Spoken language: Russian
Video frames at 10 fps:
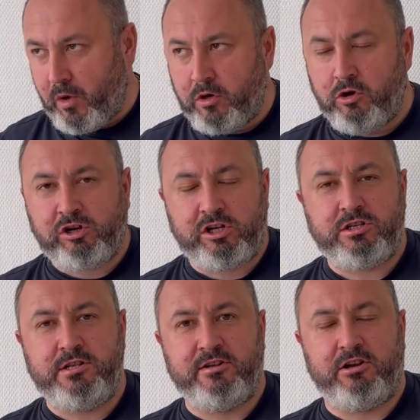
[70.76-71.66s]
Легкая
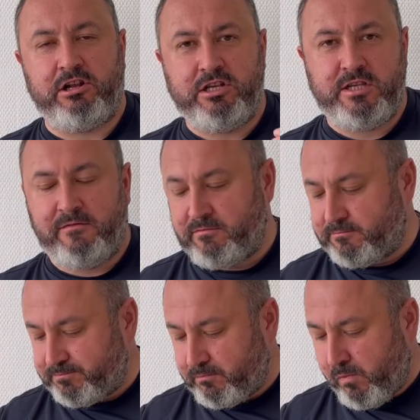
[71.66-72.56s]
кислинка от листьев
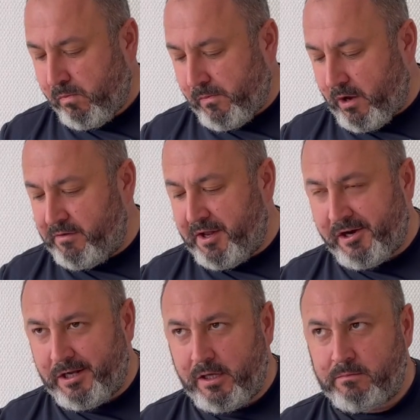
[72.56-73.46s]

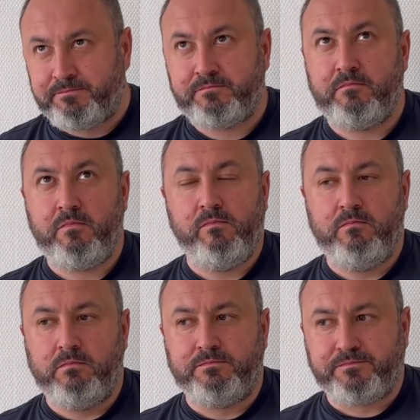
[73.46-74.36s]
винограда.
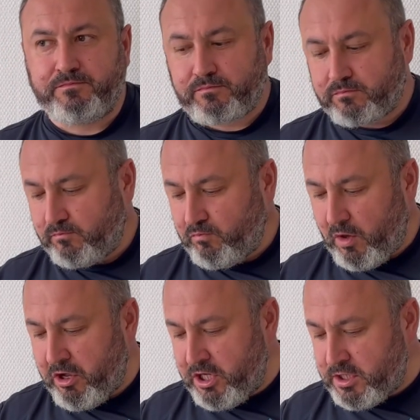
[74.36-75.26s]

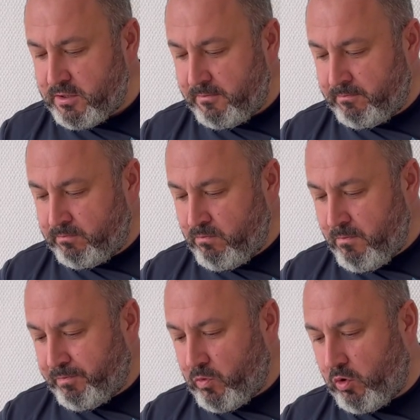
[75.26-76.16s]
Рис.
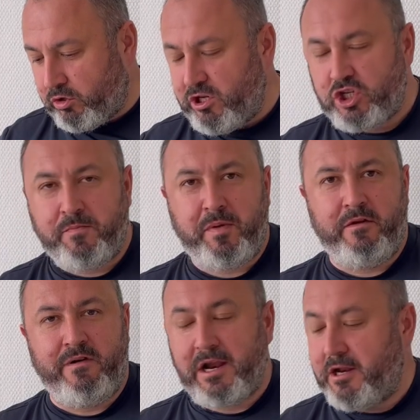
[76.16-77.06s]
Он, конечно,
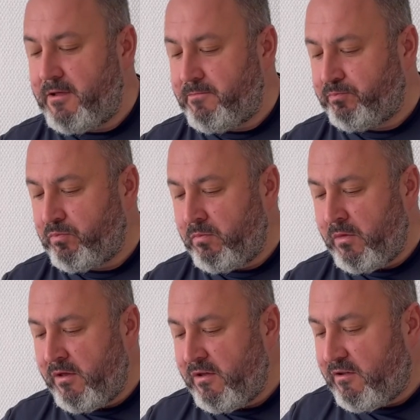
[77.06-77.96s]
переваренный
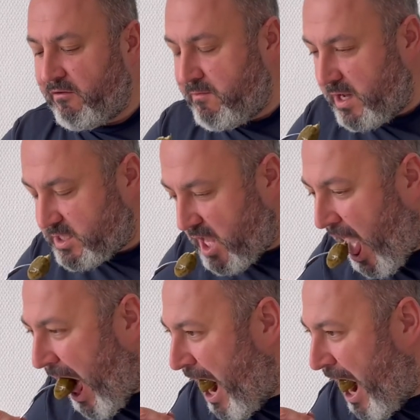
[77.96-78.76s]
в мясо.